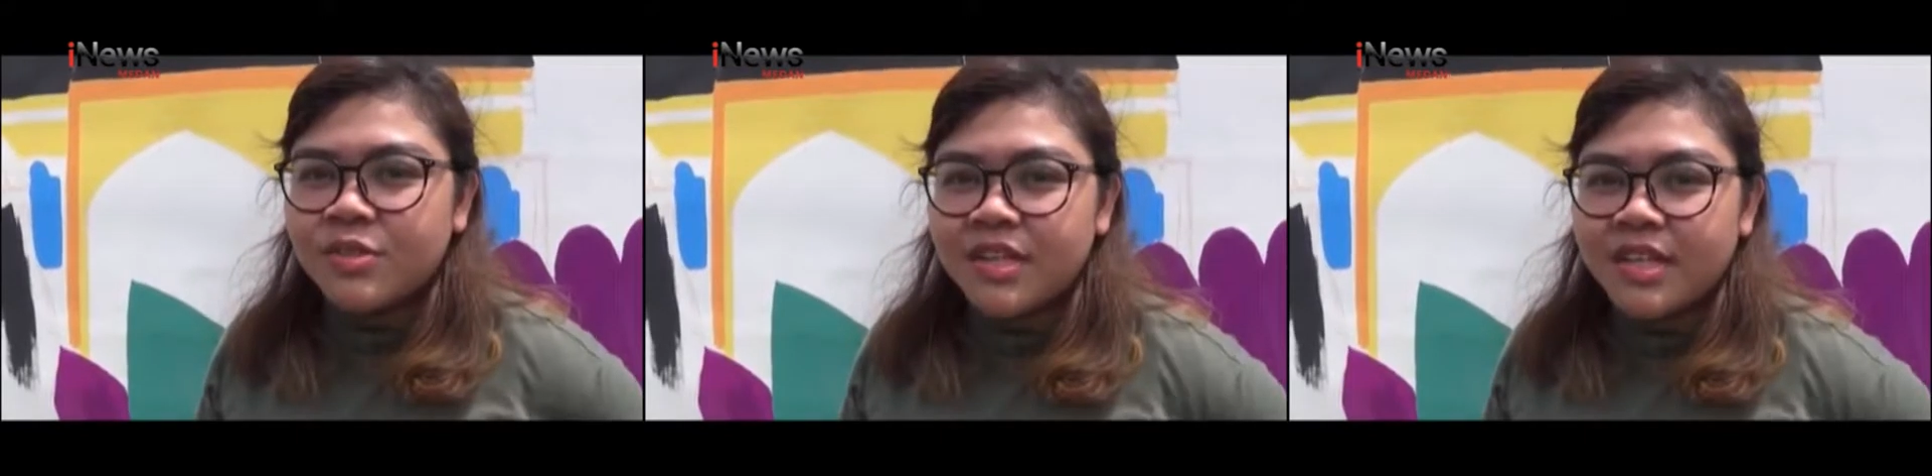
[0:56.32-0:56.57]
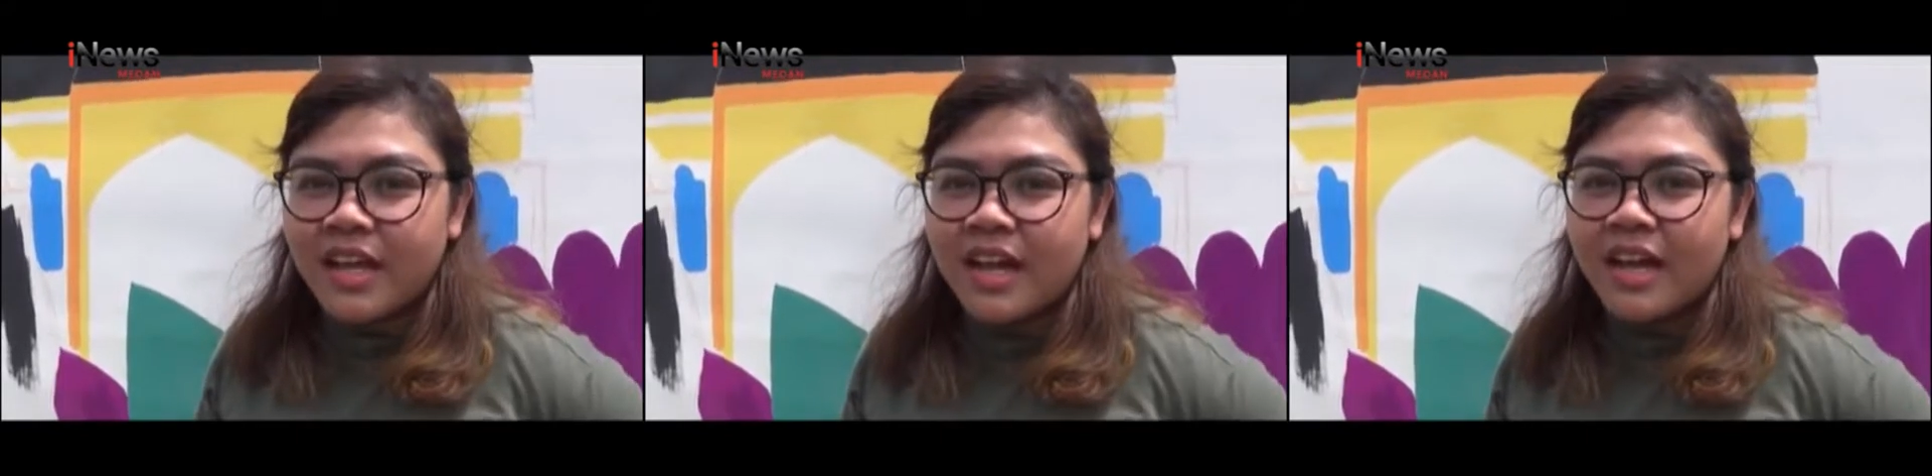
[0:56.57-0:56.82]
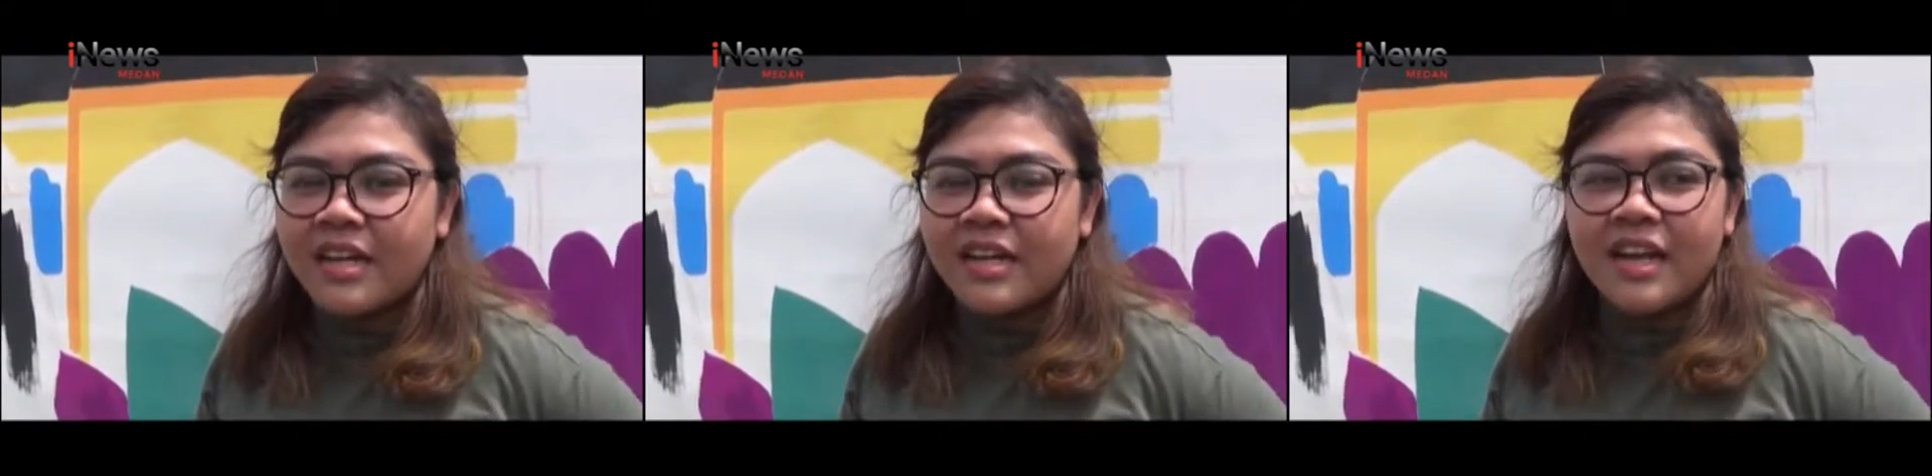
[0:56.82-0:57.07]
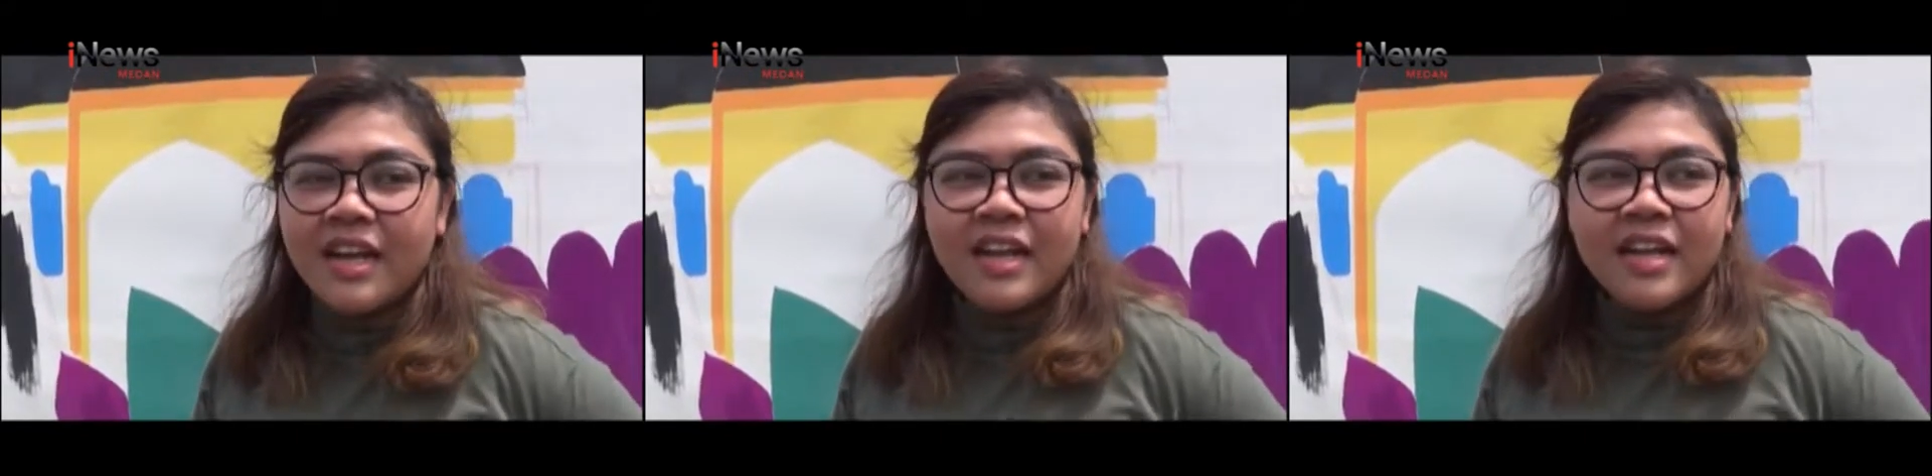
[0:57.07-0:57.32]
sulit ya,
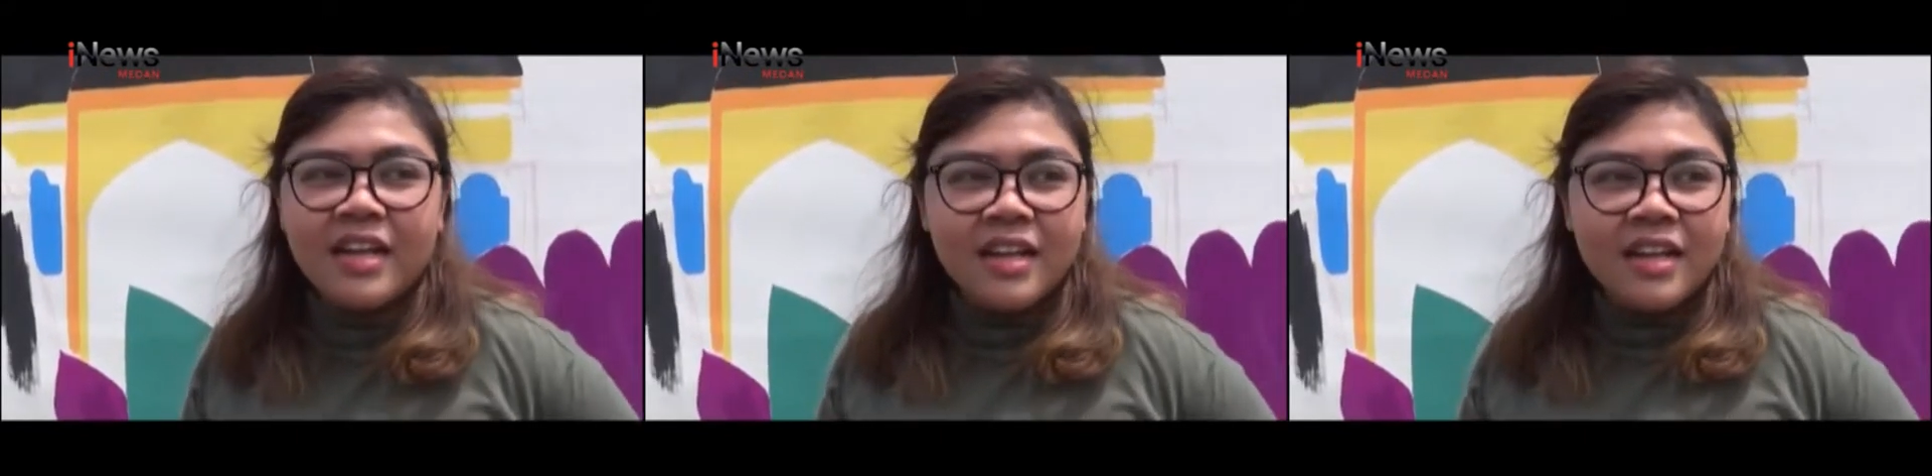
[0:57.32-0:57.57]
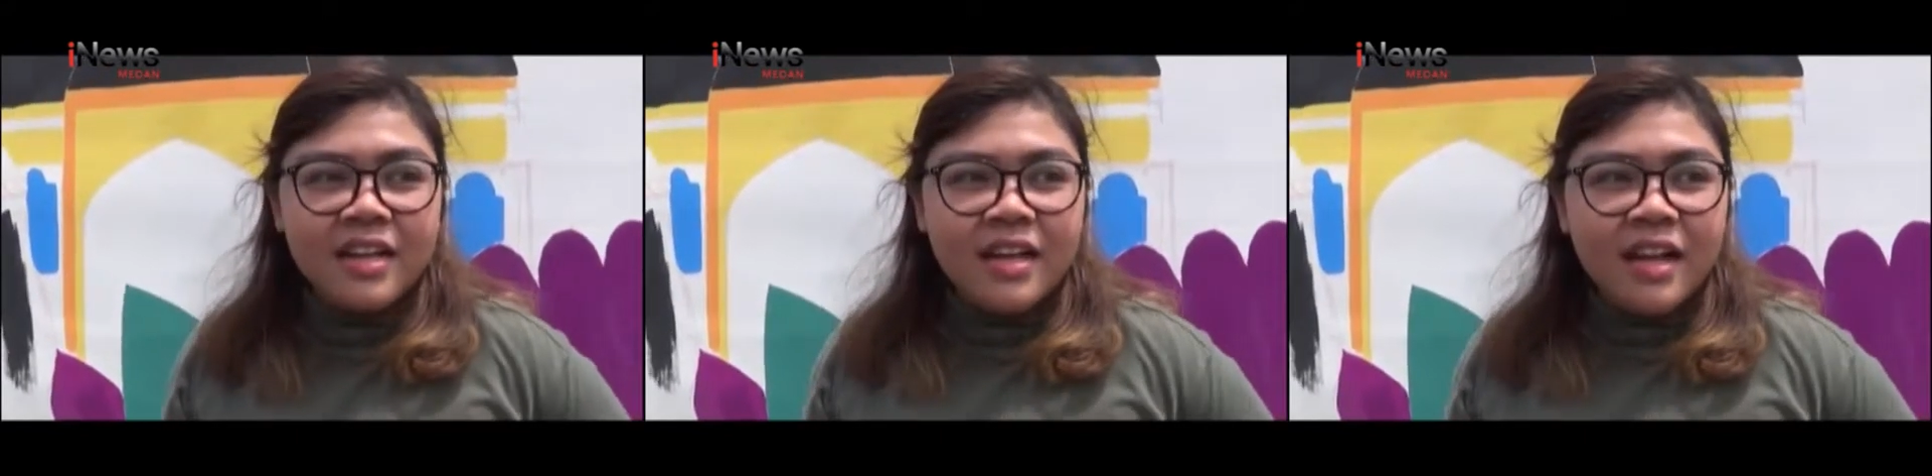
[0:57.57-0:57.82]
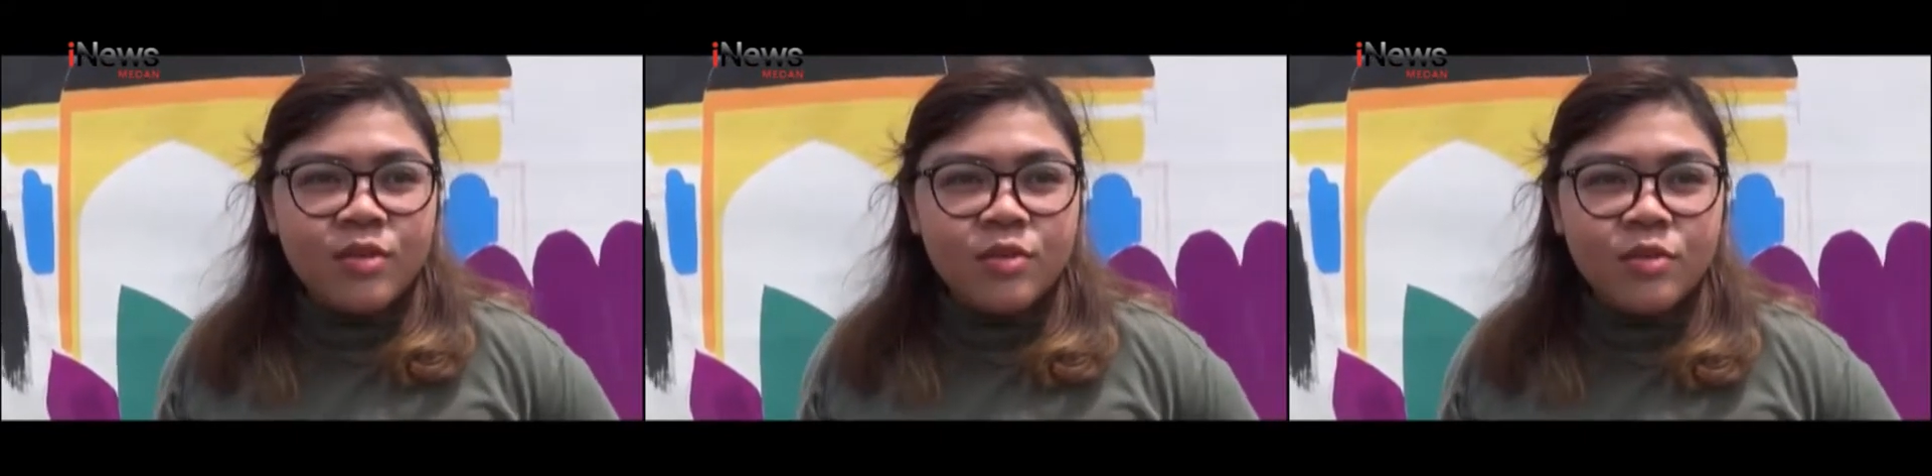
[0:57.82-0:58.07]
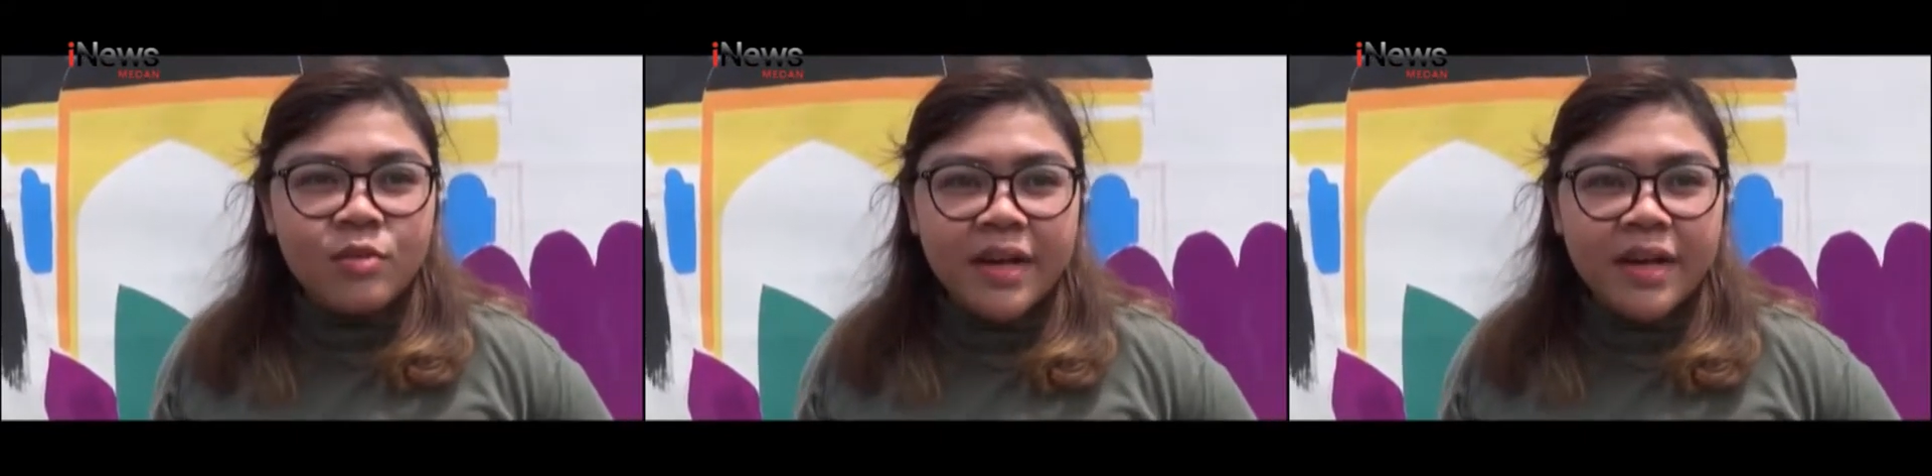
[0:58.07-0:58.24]
karena aku